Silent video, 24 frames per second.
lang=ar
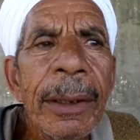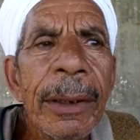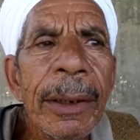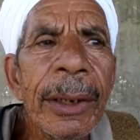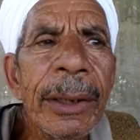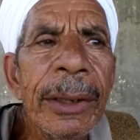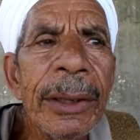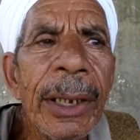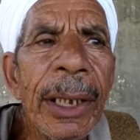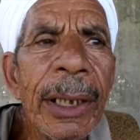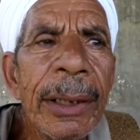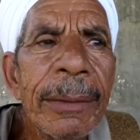
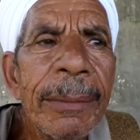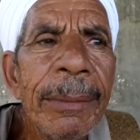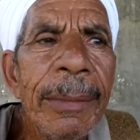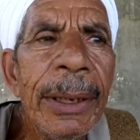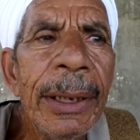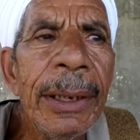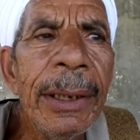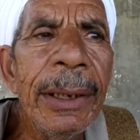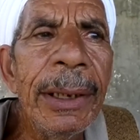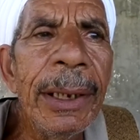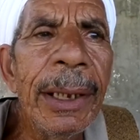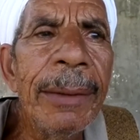رجعت
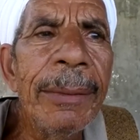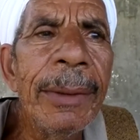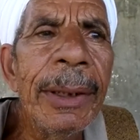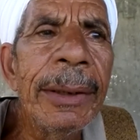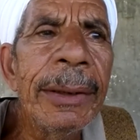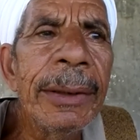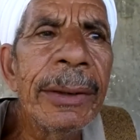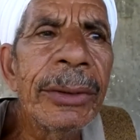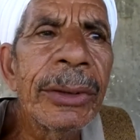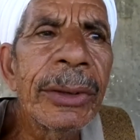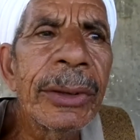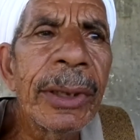من
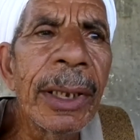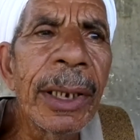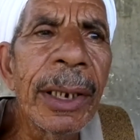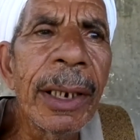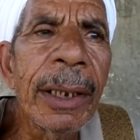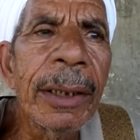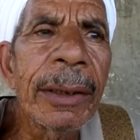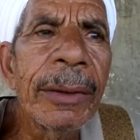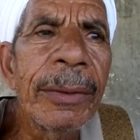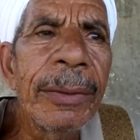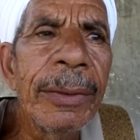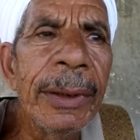اليمن
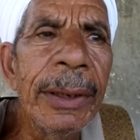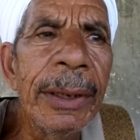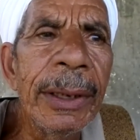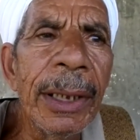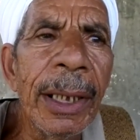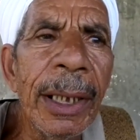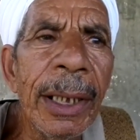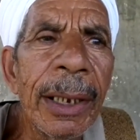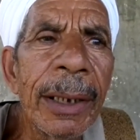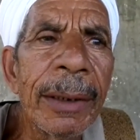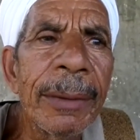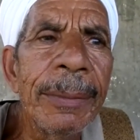اشتركت في
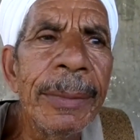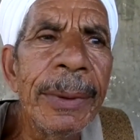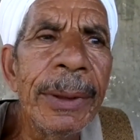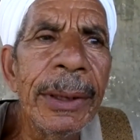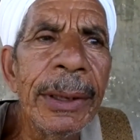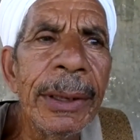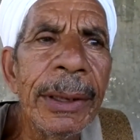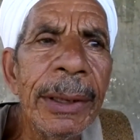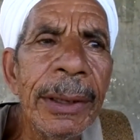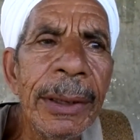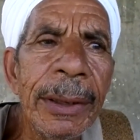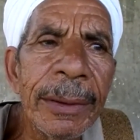حرب
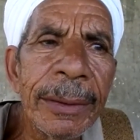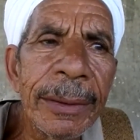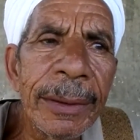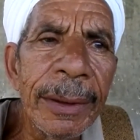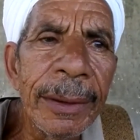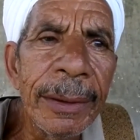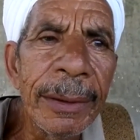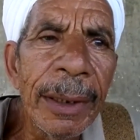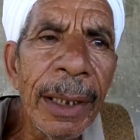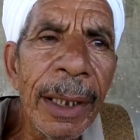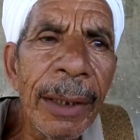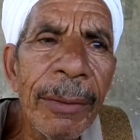
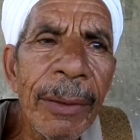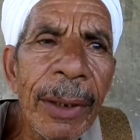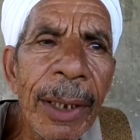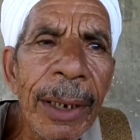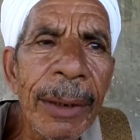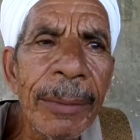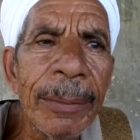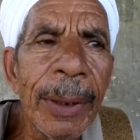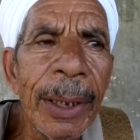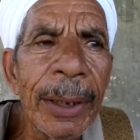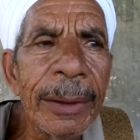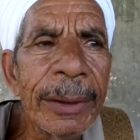الاستنزاف
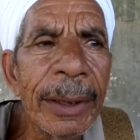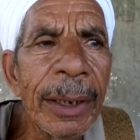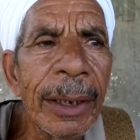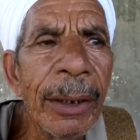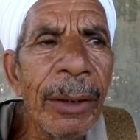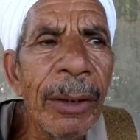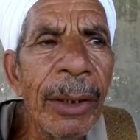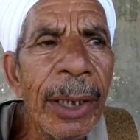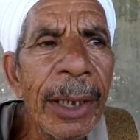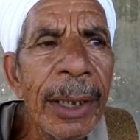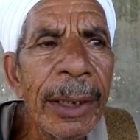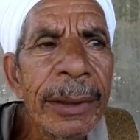أربع
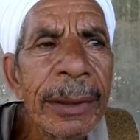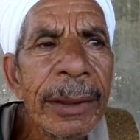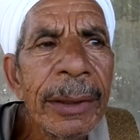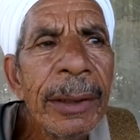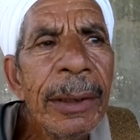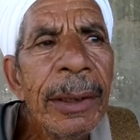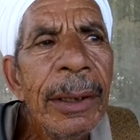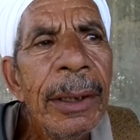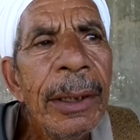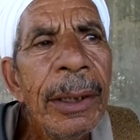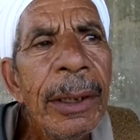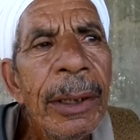سنوات
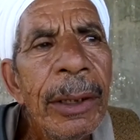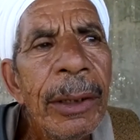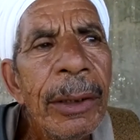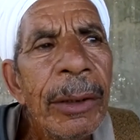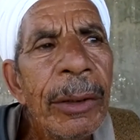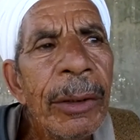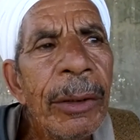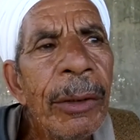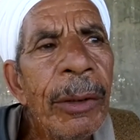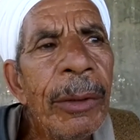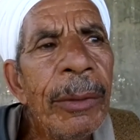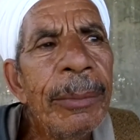
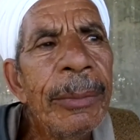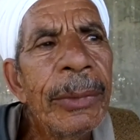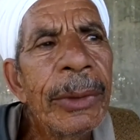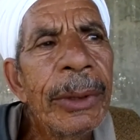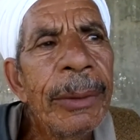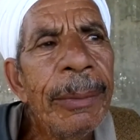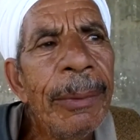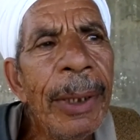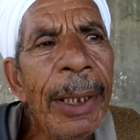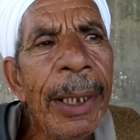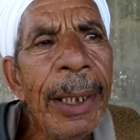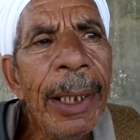قمت
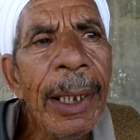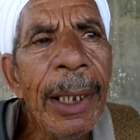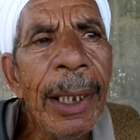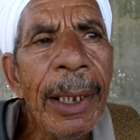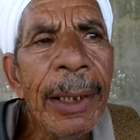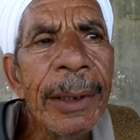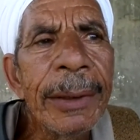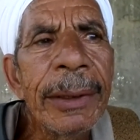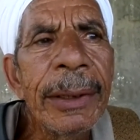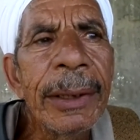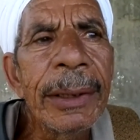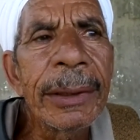
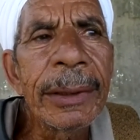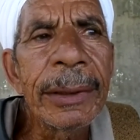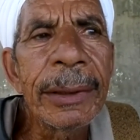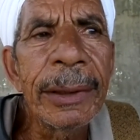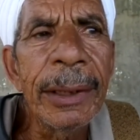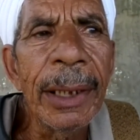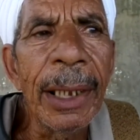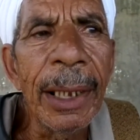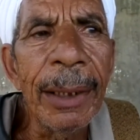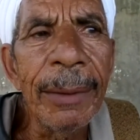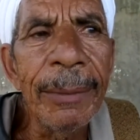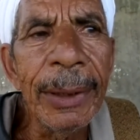بعدة
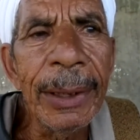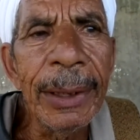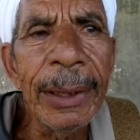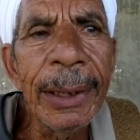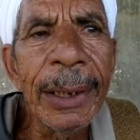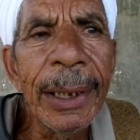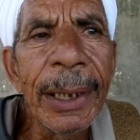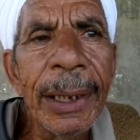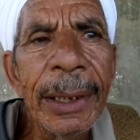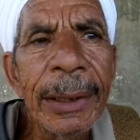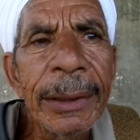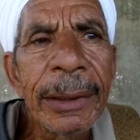
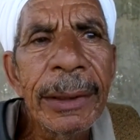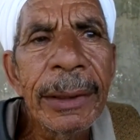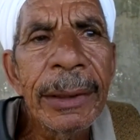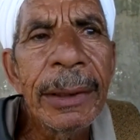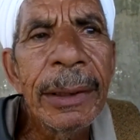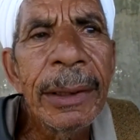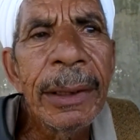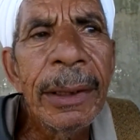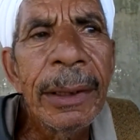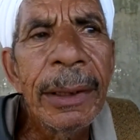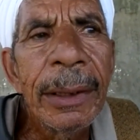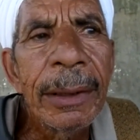عمليات
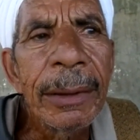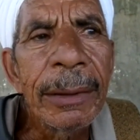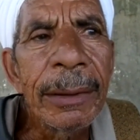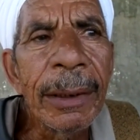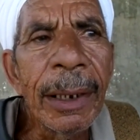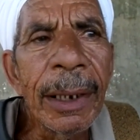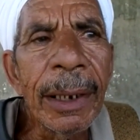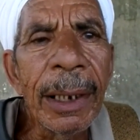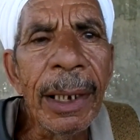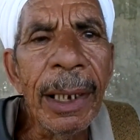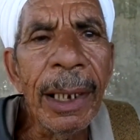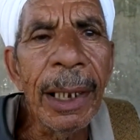
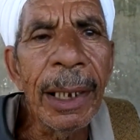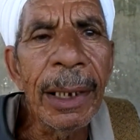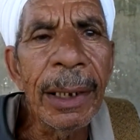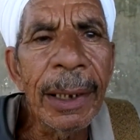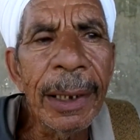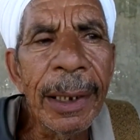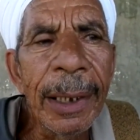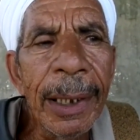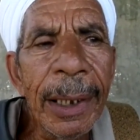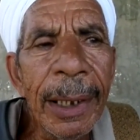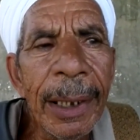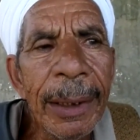زرع
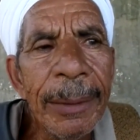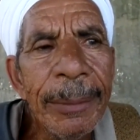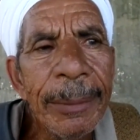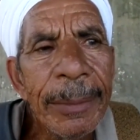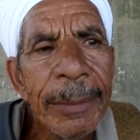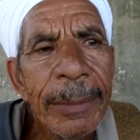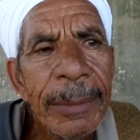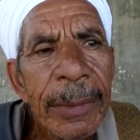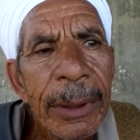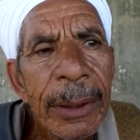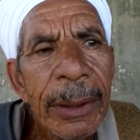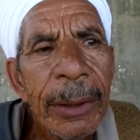ألغام
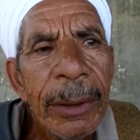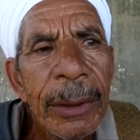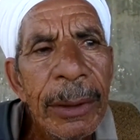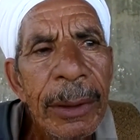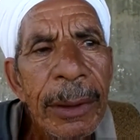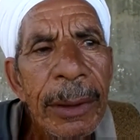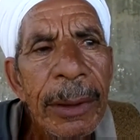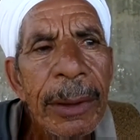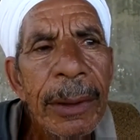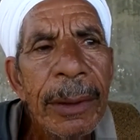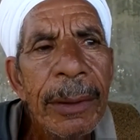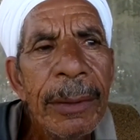
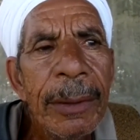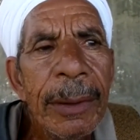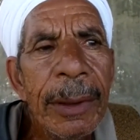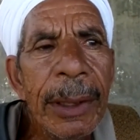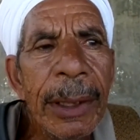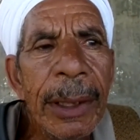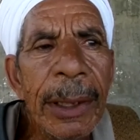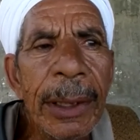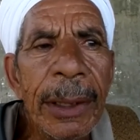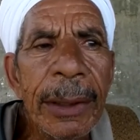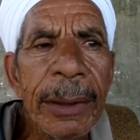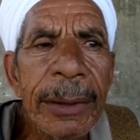
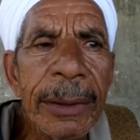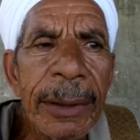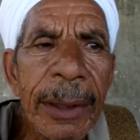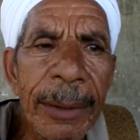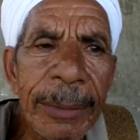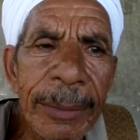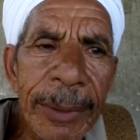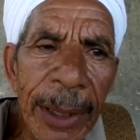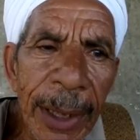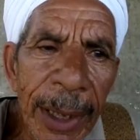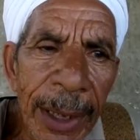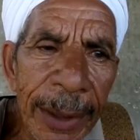آه،
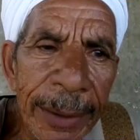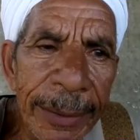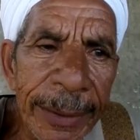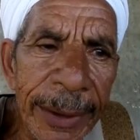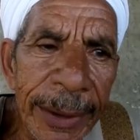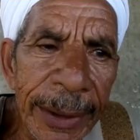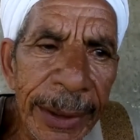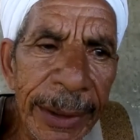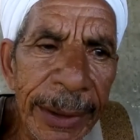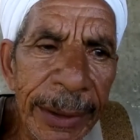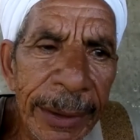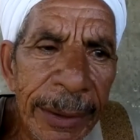السبت
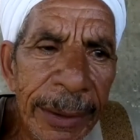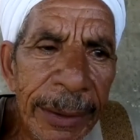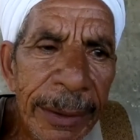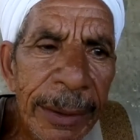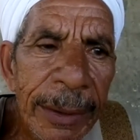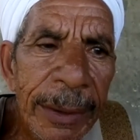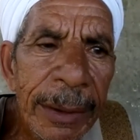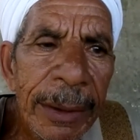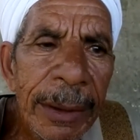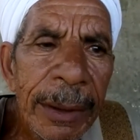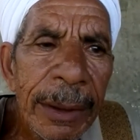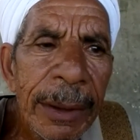الحزين
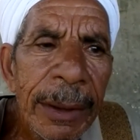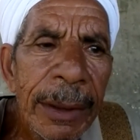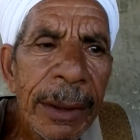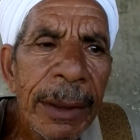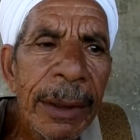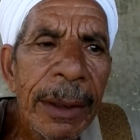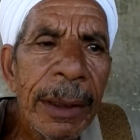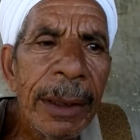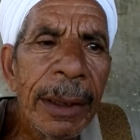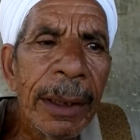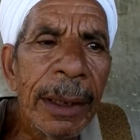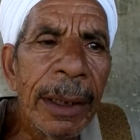
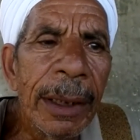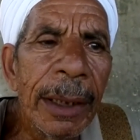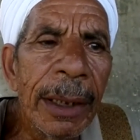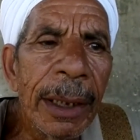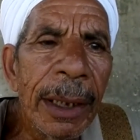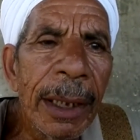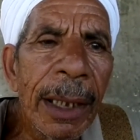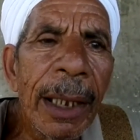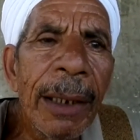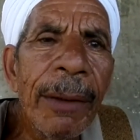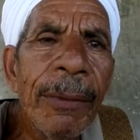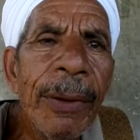آه،
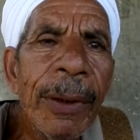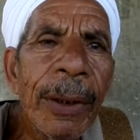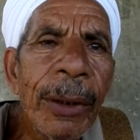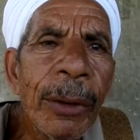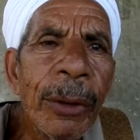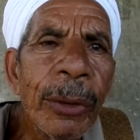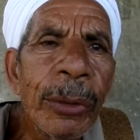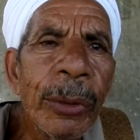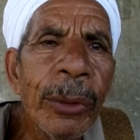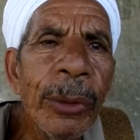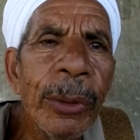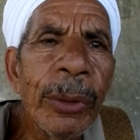خلف
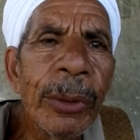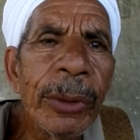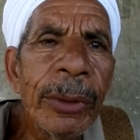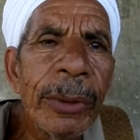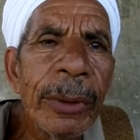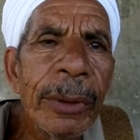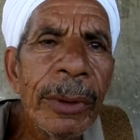الخطوط